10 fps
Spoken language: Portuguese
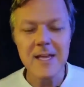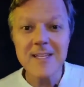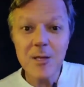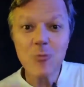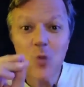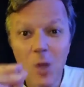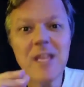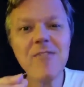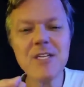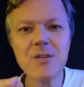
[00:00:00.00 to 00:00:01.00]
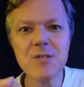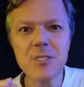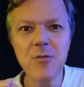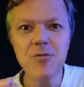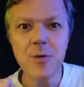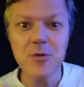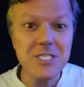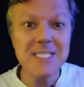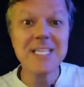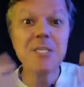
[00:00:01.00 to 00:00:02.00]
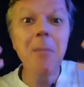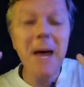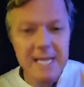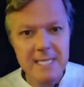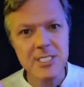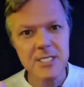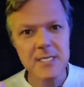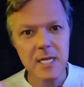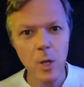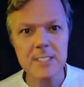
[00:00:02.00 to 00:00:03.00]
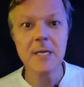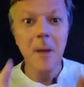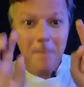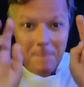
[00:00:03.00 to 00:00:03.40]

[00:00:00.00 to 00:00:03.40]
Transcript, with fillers: Então, toda vez que você ouvir uma notícia que te pareça escandalosa,